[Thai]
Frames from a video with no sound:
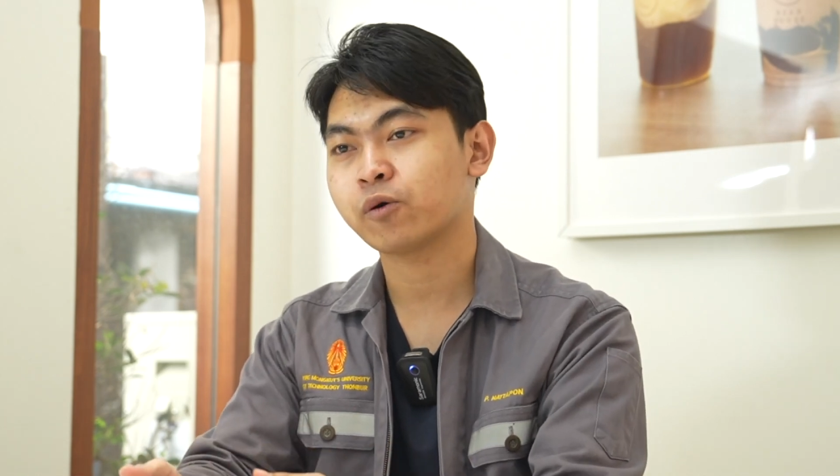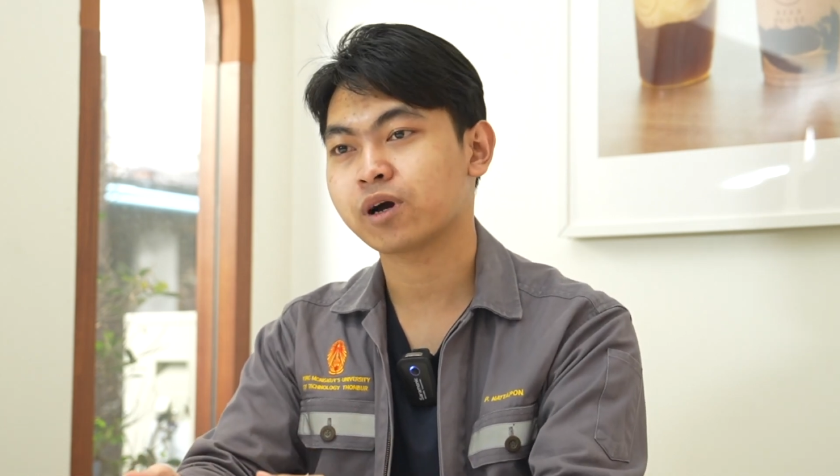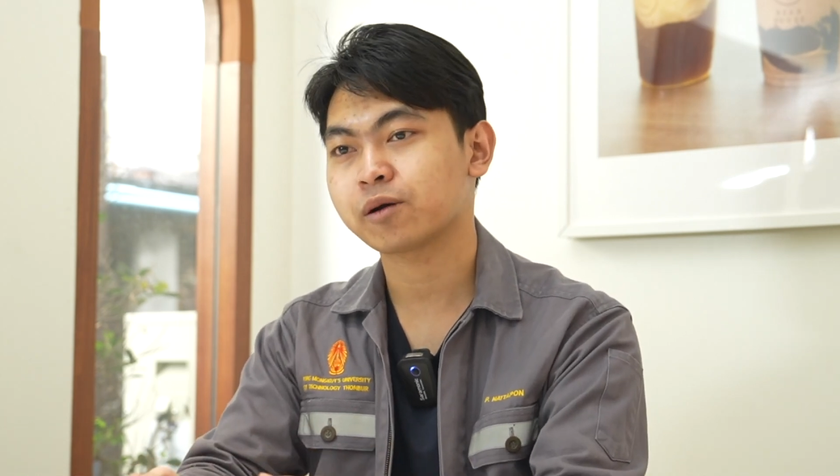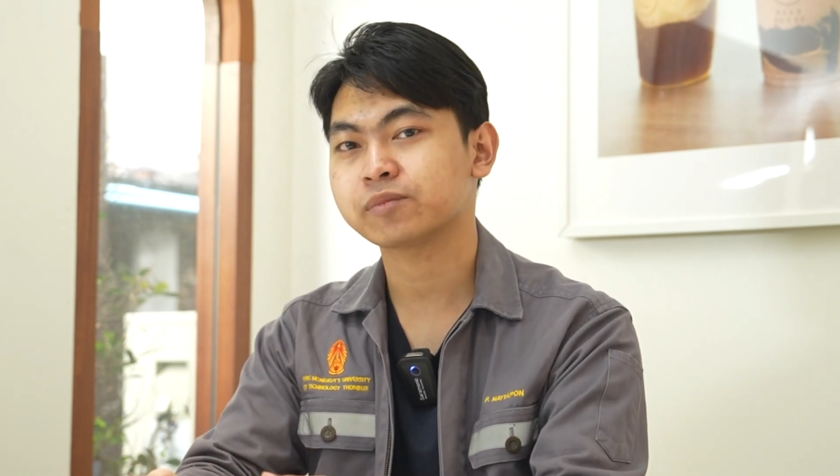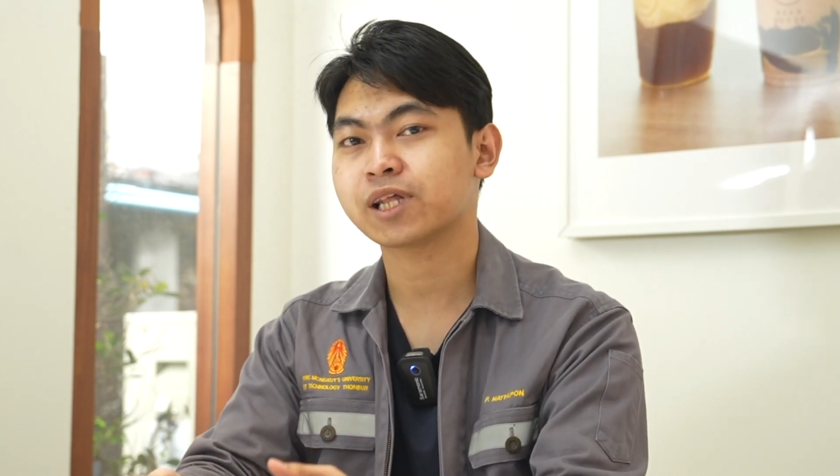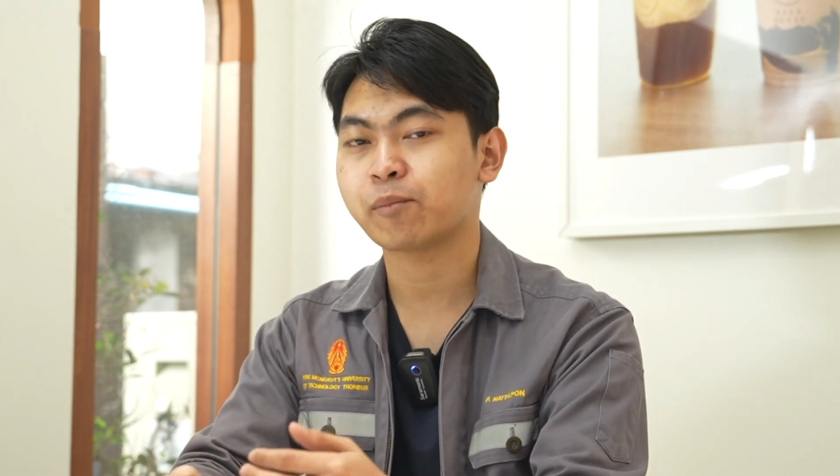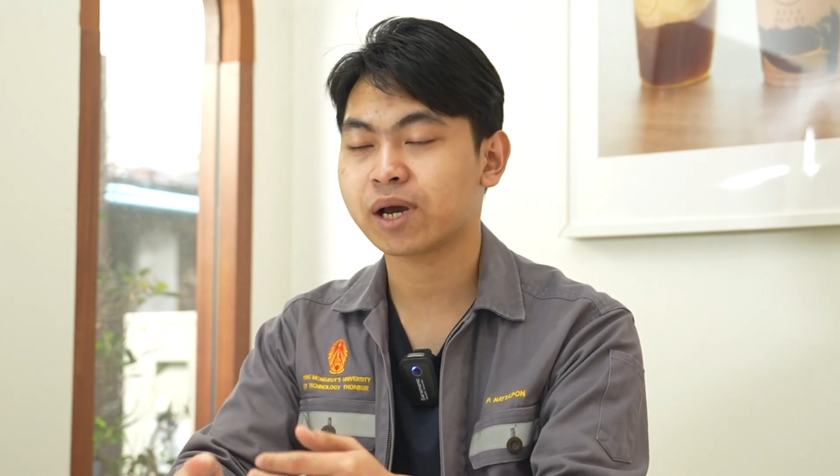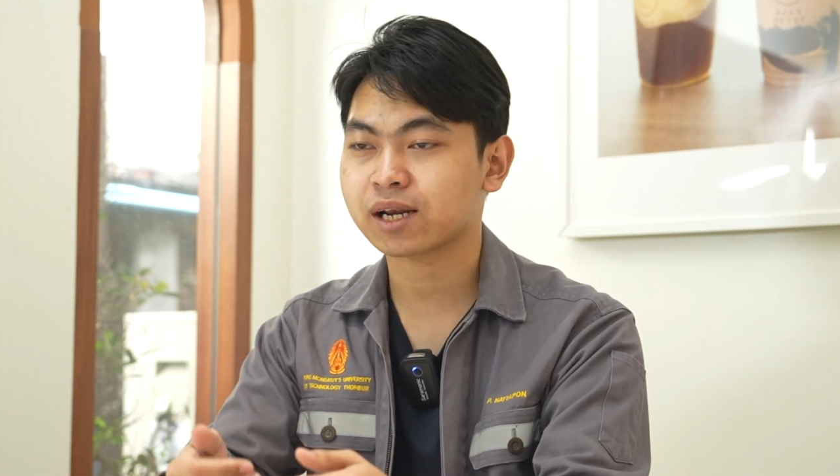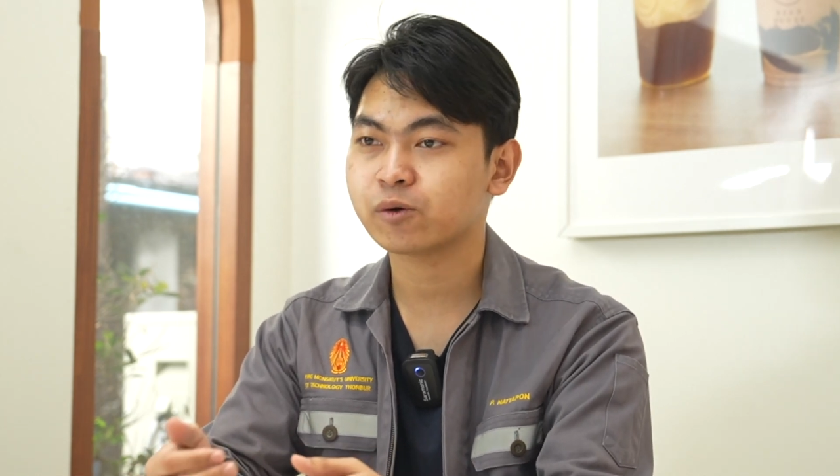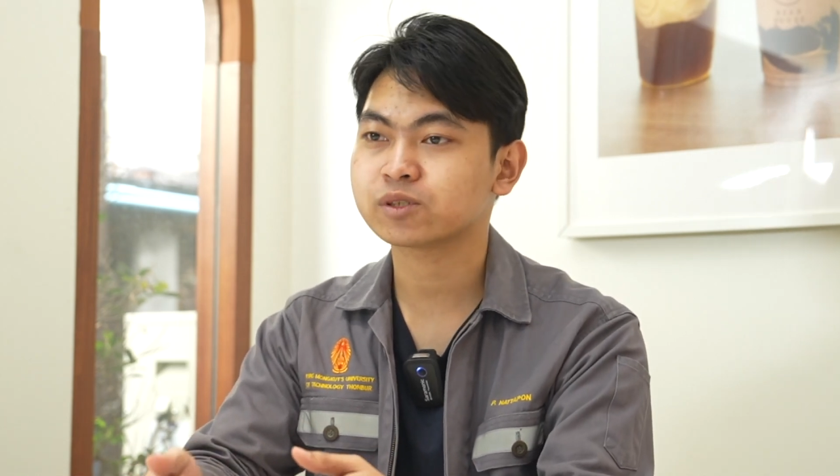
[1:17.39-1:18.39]
ครับสามาร
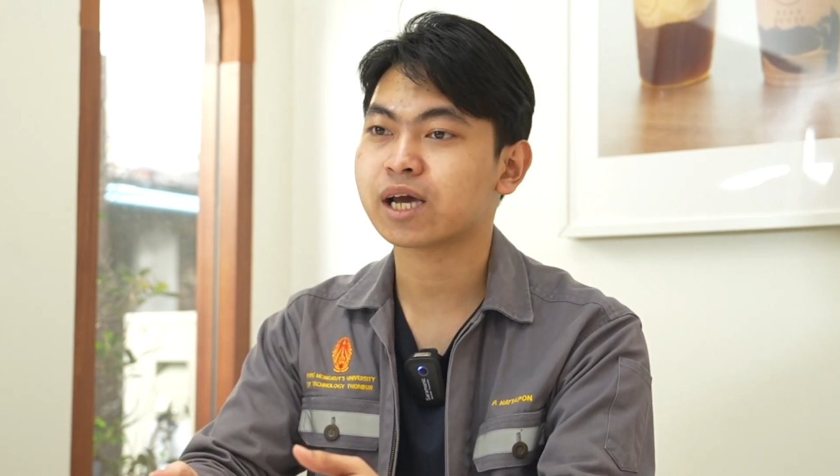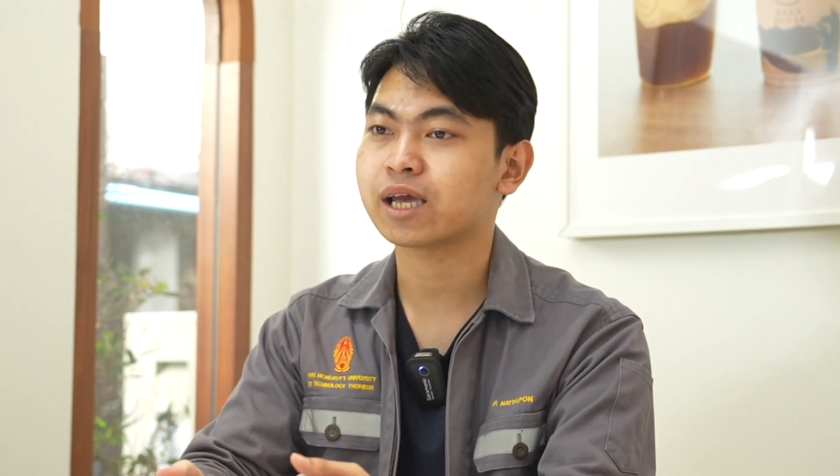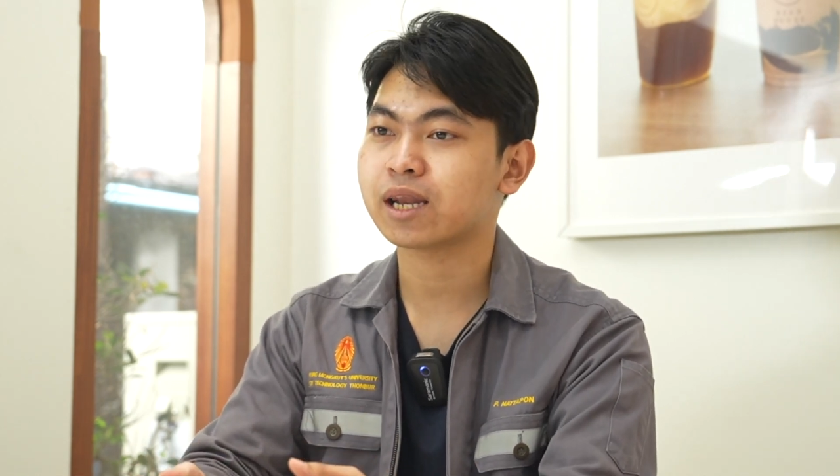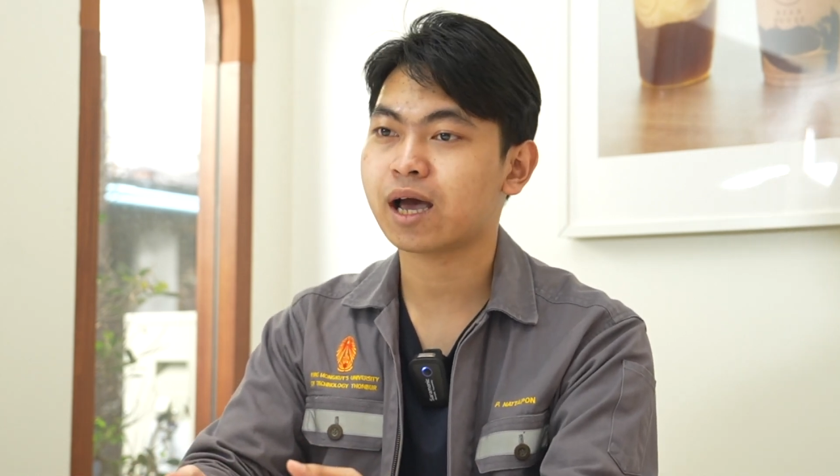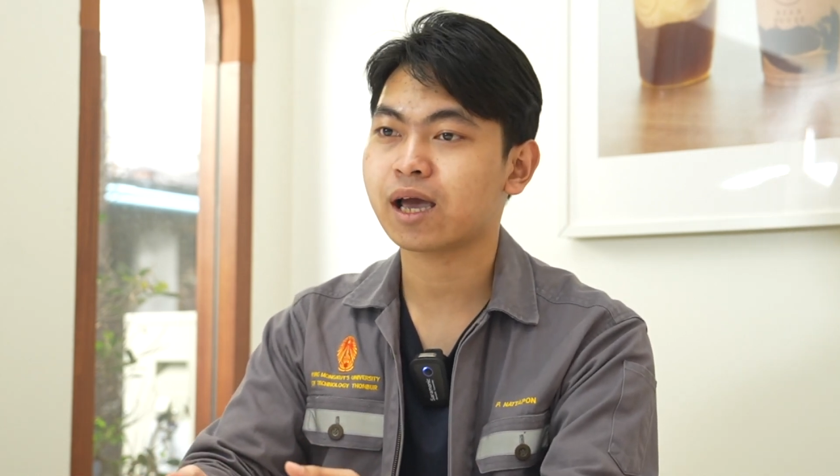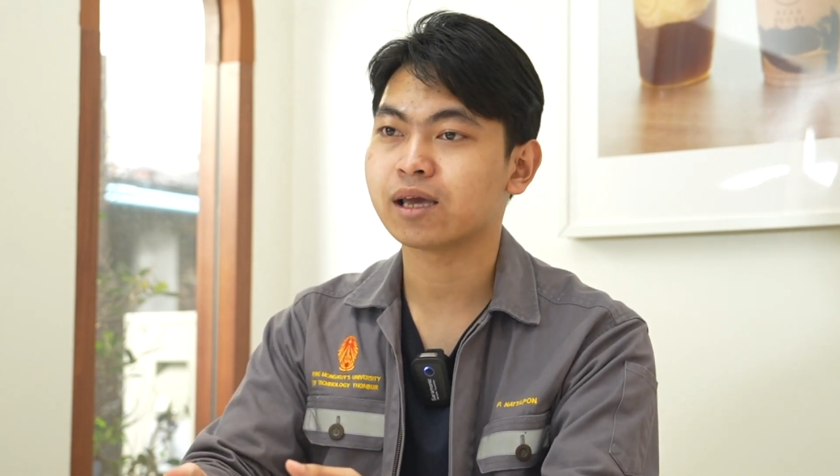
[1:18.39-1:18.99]
ถเข้าใจได้